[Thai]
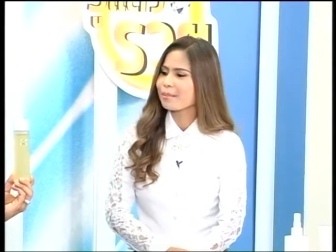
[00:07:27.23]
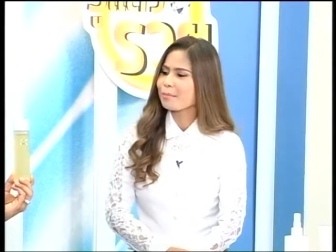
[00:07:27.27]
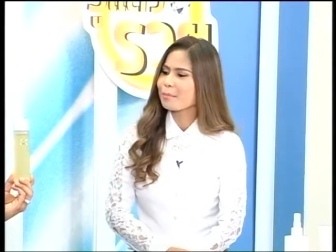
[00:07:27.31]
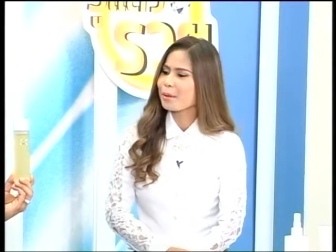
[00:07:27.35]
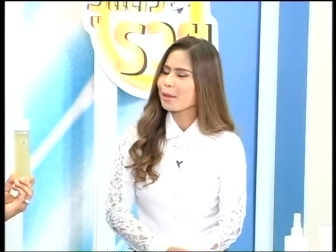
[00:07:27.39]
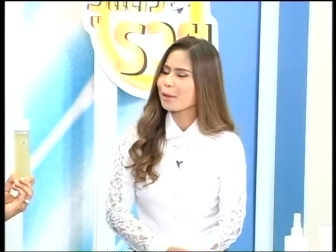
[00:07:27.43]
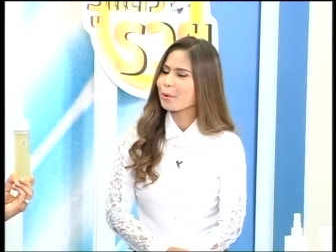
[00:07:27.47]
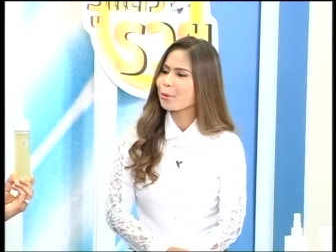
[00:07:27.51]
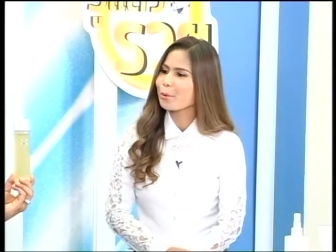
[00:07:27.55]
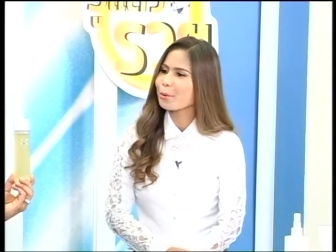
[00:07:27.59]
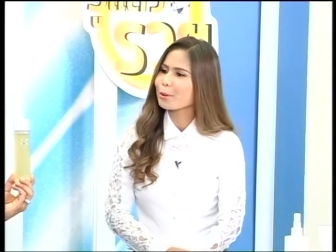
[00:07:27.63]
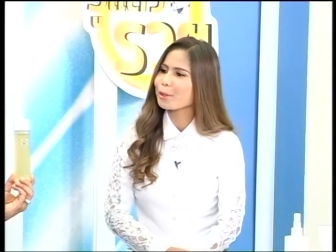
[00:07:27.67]
มี
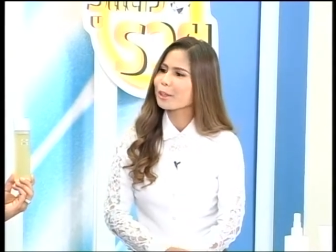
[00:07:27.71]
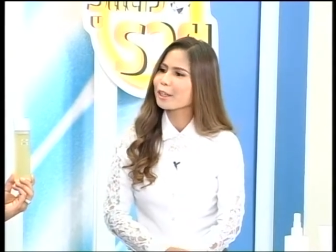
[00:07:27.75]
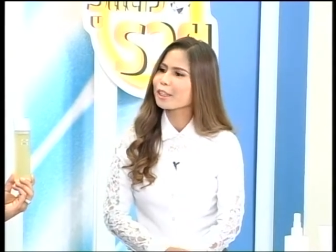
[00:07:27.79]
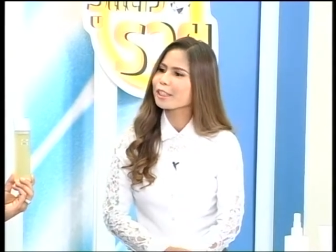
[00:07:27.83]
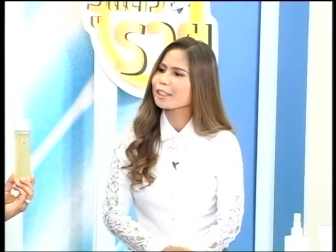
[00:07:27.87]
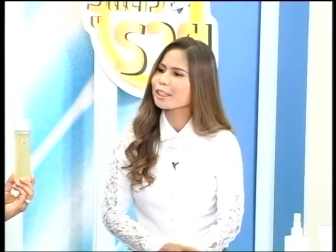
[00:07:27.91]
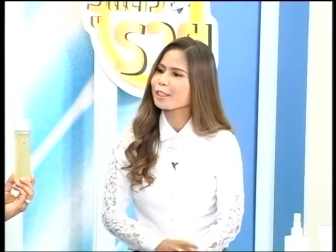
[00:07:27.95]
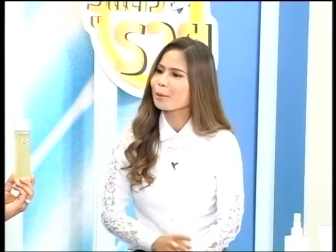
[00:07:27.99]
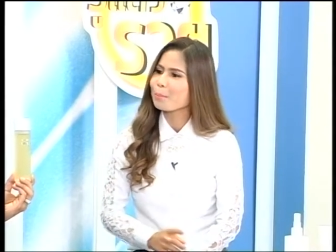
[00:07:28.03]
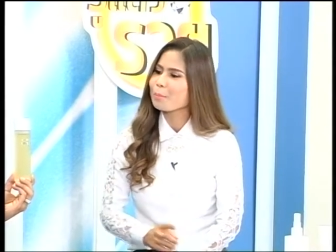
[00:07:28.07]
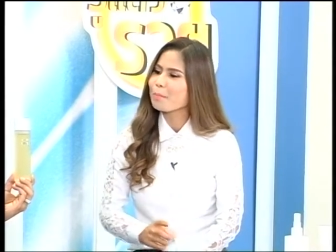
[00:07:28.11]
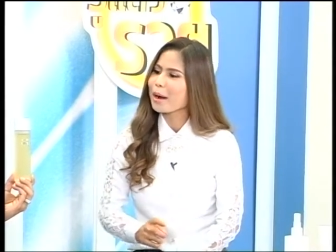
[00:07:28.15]
คุณ
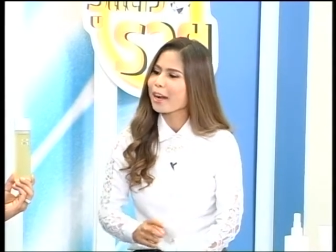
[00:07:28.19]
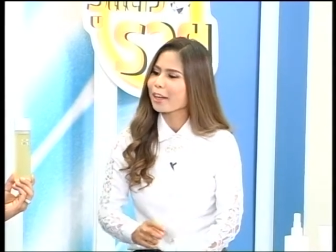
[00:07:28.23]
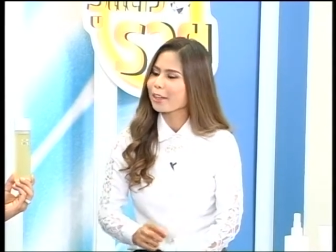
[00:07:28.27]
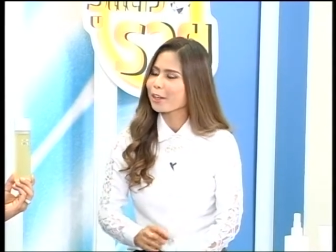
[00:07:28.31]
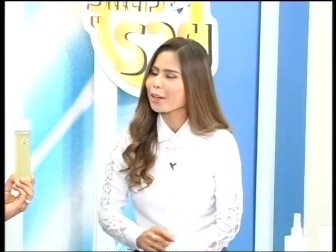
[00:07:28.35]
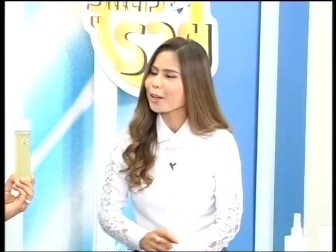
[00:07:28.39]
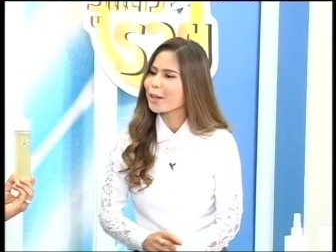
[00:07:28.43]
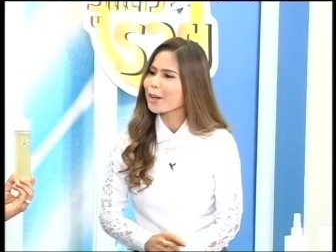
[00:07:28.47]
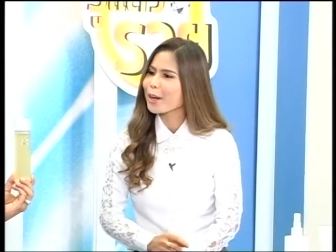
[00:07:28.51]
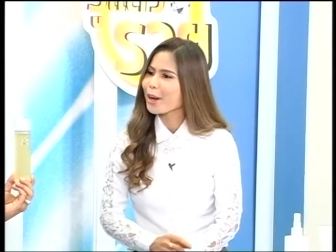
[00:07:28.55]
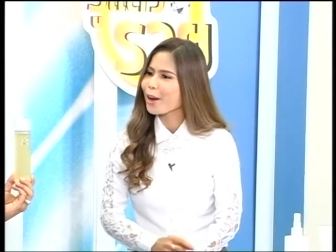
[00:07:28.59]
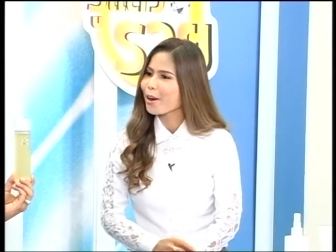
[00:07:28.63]
สมบัติ
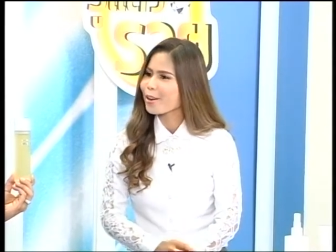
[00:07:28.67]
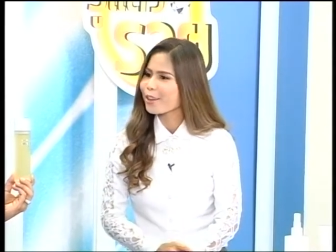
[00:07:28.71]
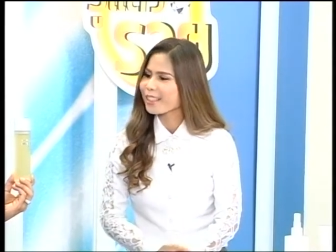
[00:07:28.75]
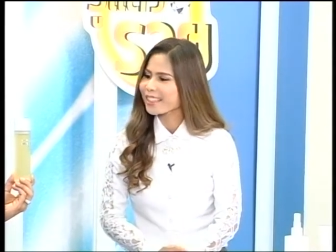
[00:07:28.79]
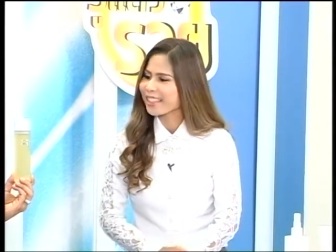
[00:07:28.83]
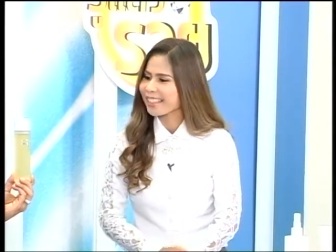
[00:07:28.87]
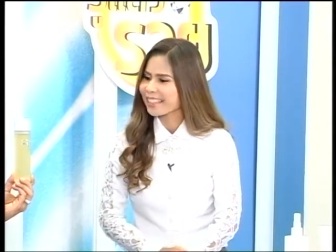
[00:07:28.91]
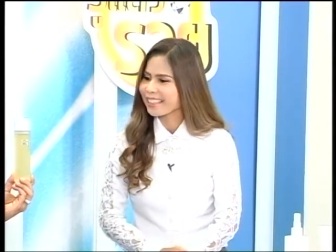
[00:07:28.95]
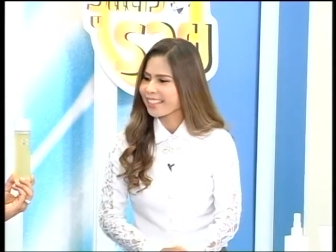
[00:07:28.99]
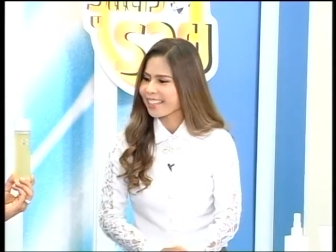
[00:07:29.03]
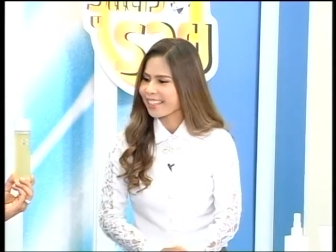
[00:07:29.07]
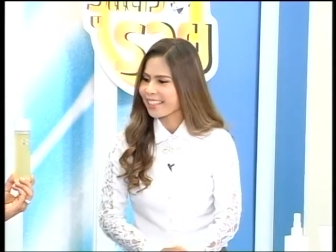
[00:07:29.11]
นอกเหนื
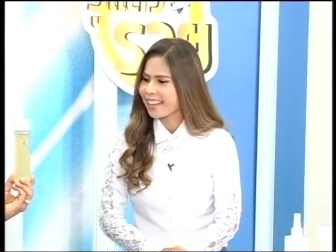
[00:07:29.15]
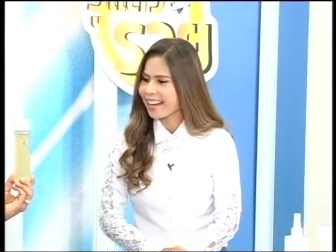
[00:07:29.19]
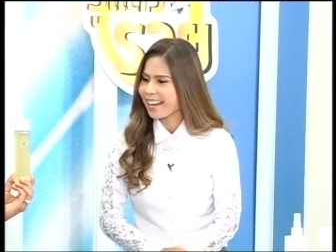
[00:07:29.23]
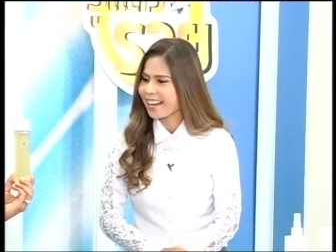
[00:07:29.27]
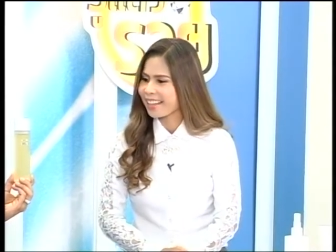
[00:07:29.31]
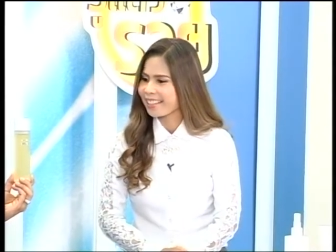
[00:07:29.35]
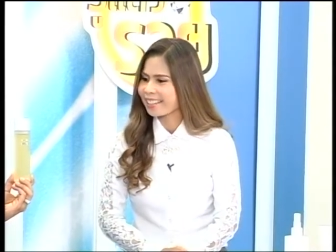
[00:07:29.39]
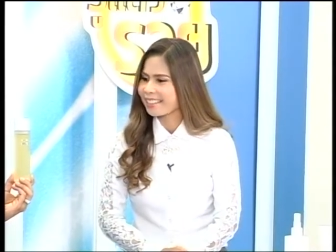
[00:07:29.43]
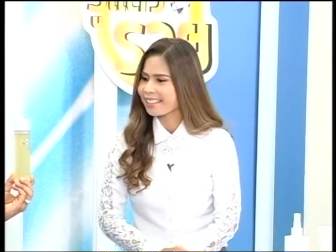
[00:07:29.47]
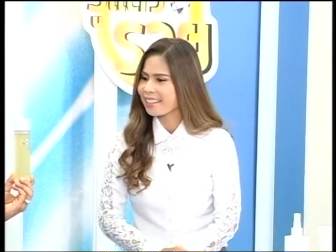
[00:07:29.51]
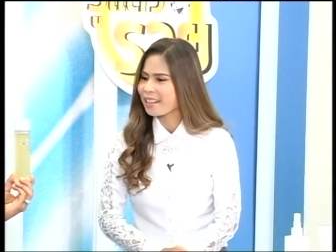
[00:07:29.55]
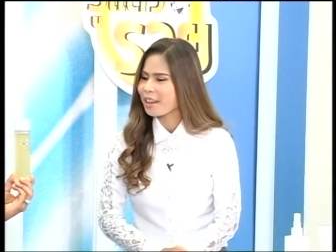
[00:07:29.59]
อจากนั้น